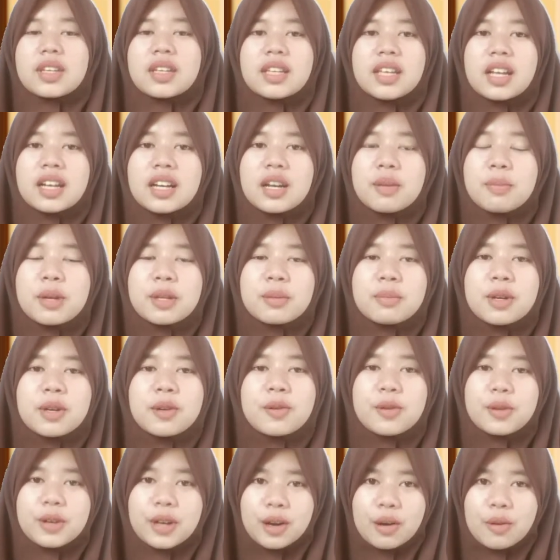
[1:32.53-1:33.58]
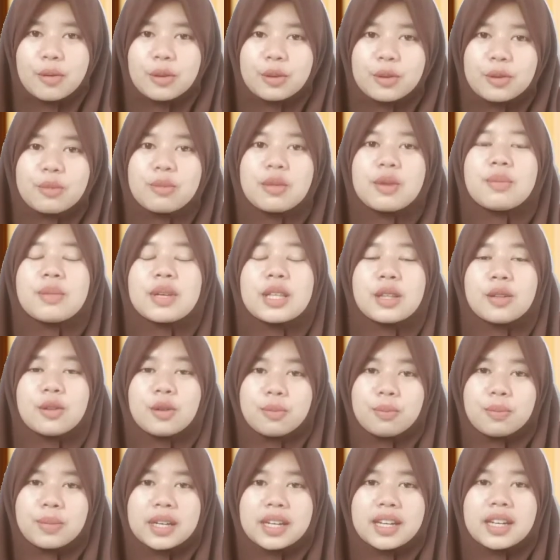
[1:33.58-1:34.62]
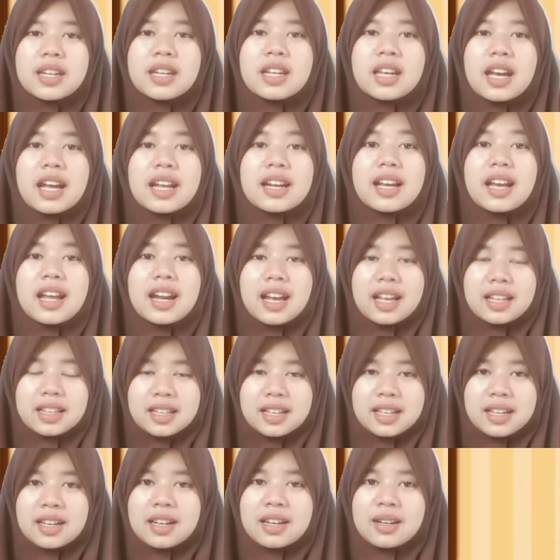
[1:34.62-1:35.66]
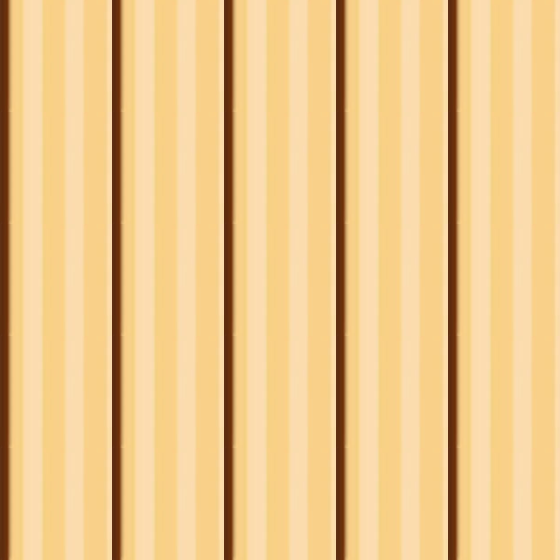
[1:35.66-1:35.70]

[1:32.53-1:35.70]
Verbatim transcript: yang dapat berguna untuk membentuk pendidikan karakter.